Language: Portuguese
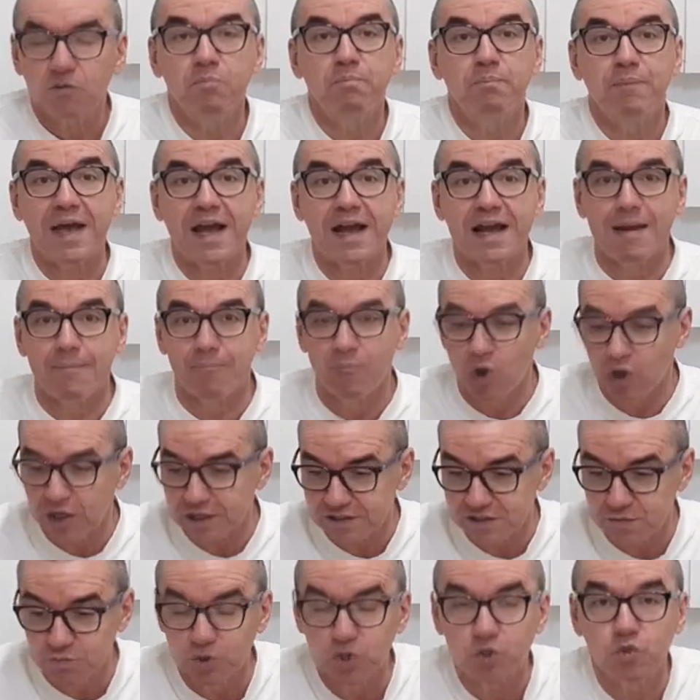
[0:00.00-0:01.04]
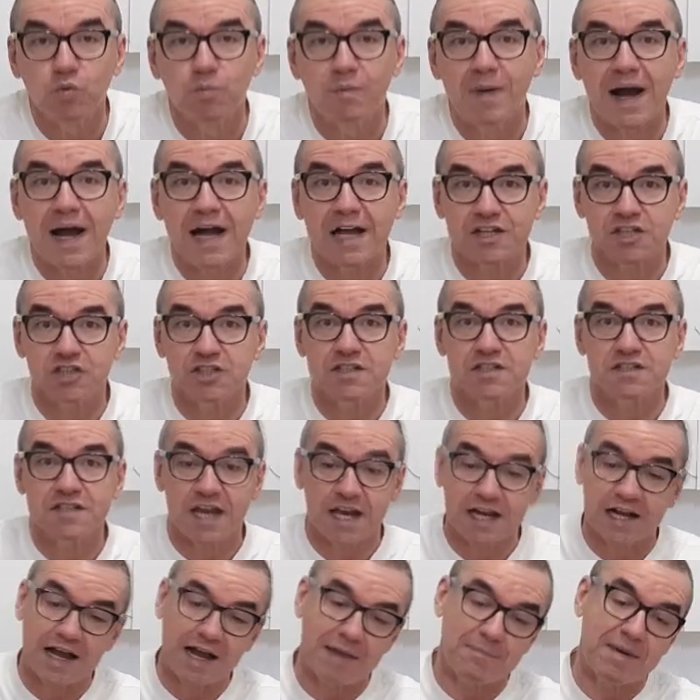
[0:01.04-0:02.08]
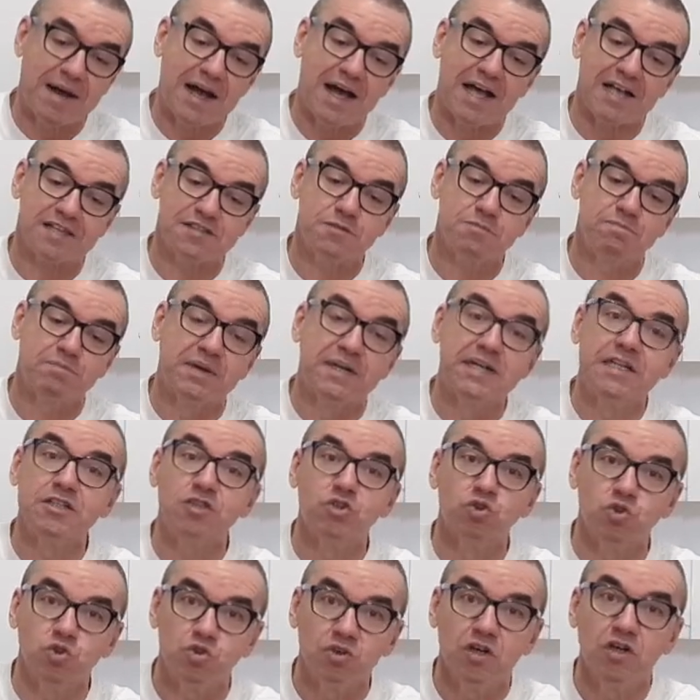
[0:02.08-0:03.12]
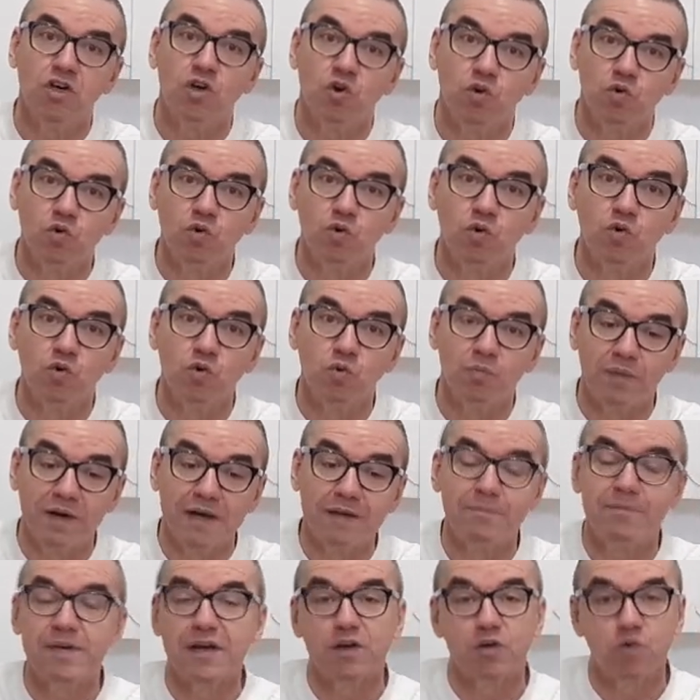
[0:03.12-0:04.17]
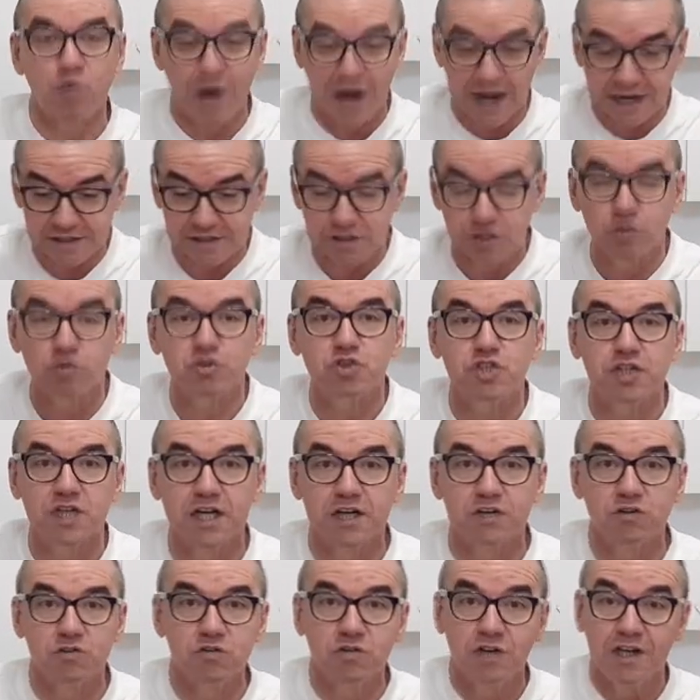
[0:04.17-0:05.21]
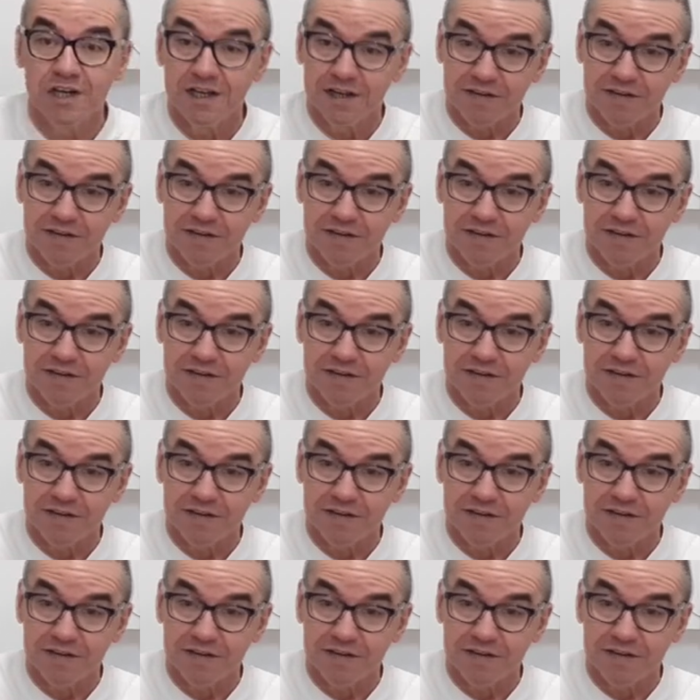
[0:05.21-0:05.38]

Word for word: pega bolas muito baixas e acaba raspando o bumper guard no chão,